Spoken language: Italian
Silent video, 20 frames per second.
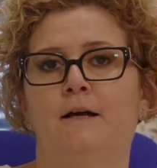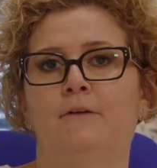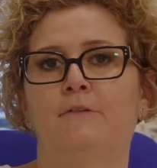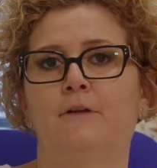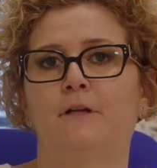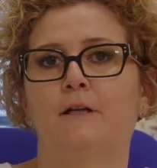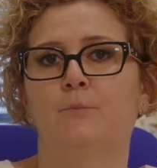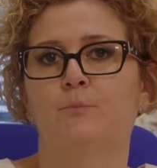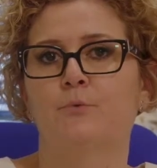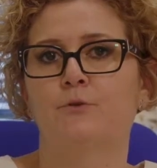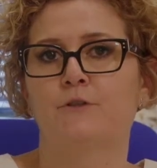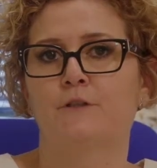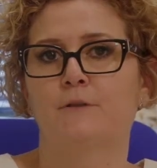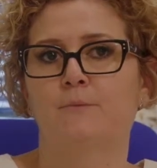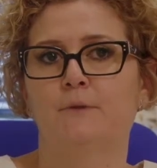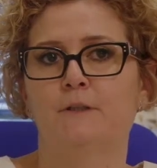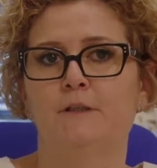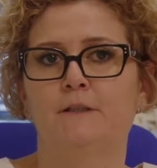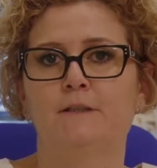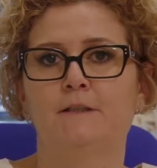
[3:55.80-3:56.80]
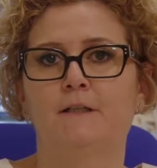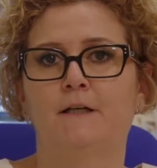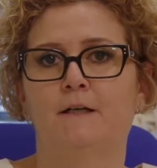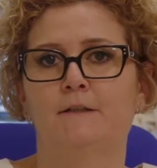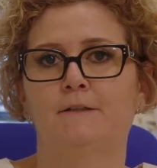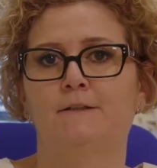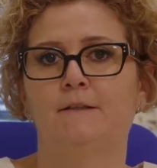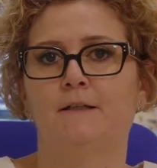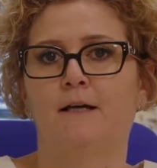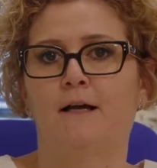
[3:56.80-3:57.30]
avere la
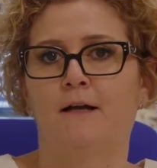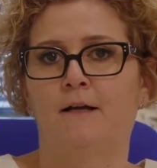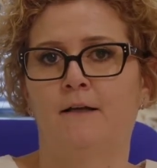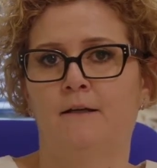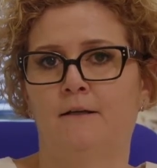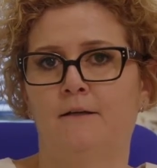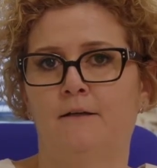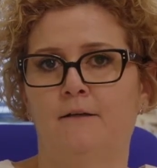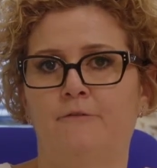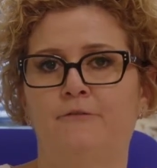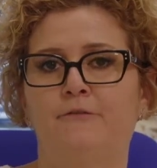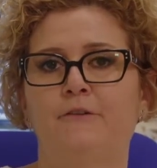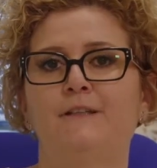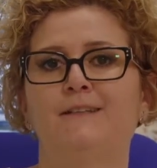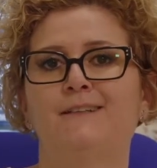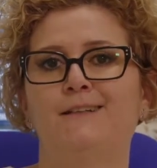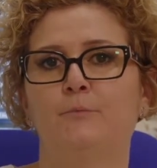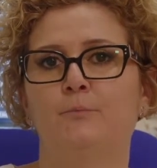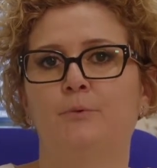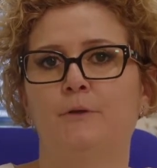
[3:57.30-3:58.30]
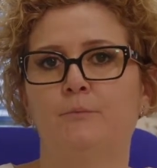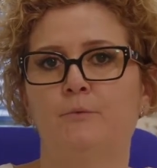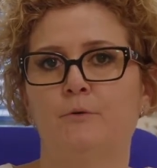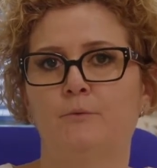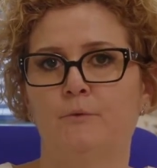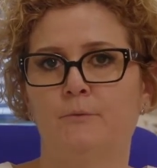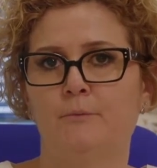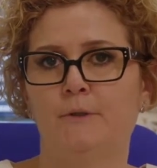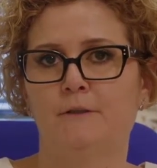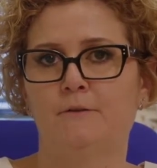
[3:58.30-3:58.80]
possibilità di eh, fin dal primo
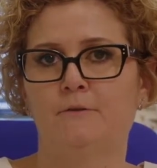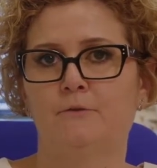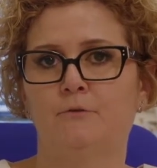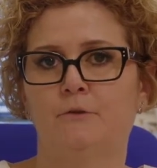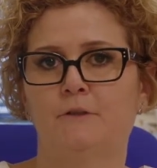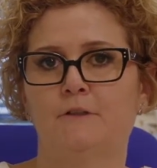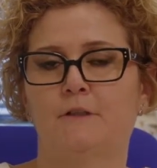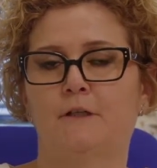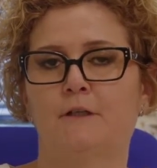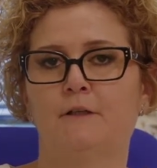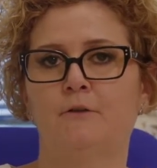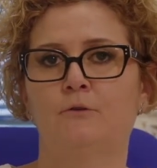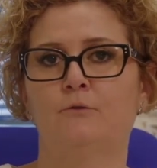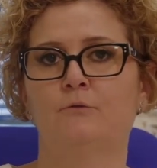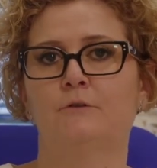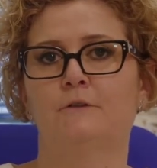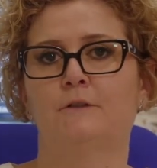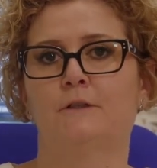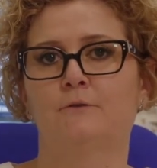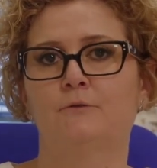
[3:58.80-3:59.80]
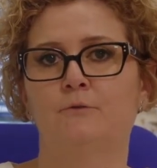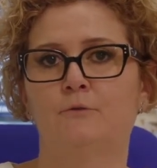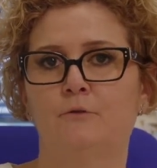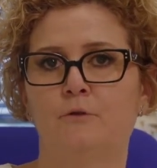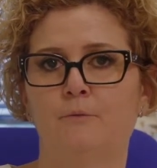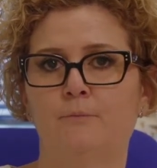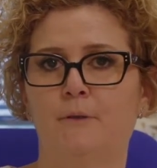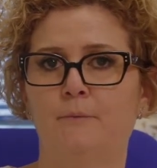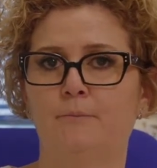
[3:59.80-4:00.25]
momento entrare in contatto col